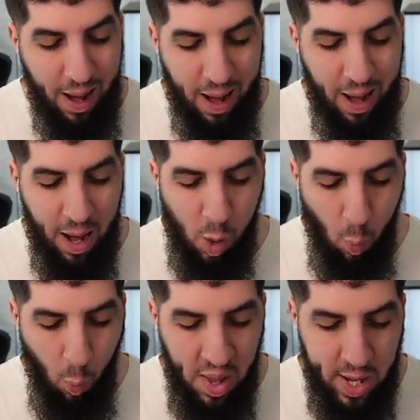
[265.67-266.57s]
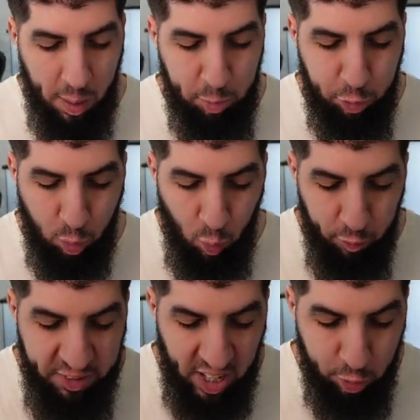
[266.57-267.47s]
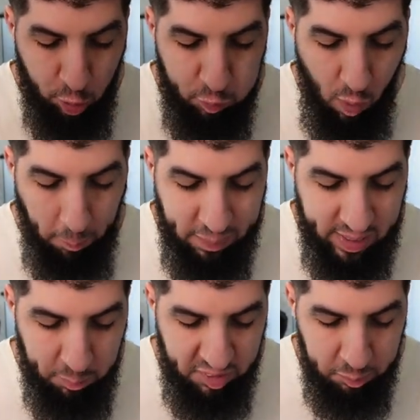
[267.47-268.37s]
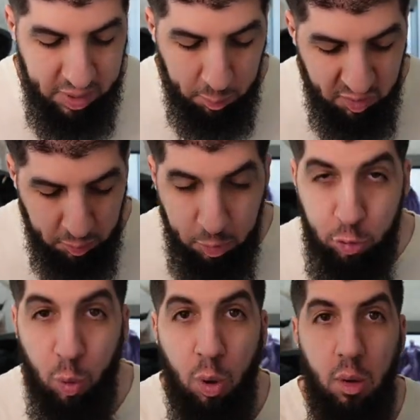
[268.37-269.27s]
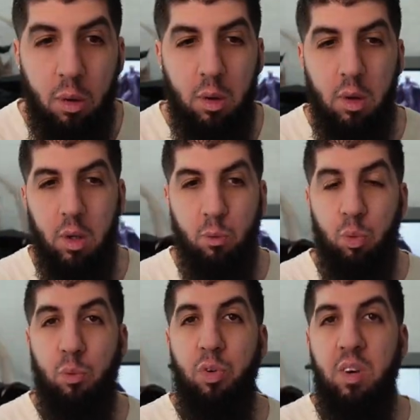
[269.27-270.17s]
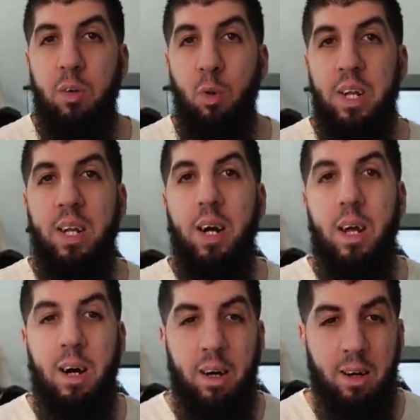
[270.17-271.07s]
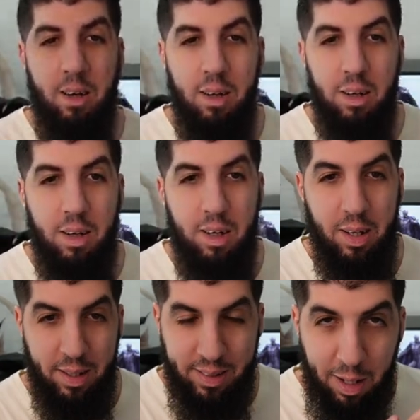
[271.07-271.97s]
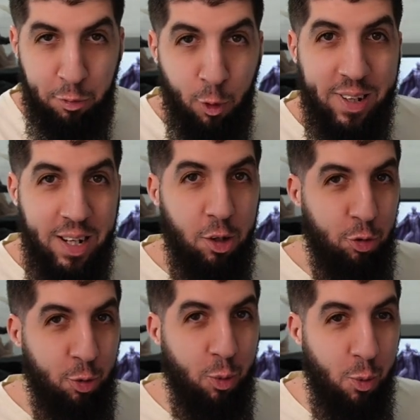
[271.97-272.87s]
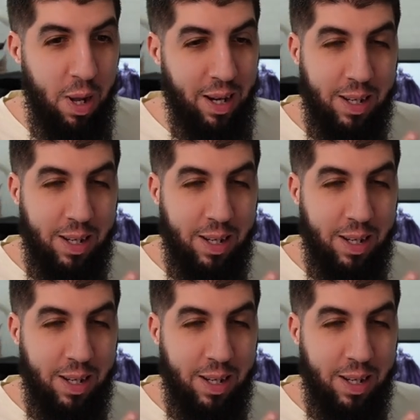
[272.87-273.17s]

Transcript: Incroyable ce qu'on vient de voir, mesdames et messieurs. vous avez vu le délire, là T'as vu le délire du Goku là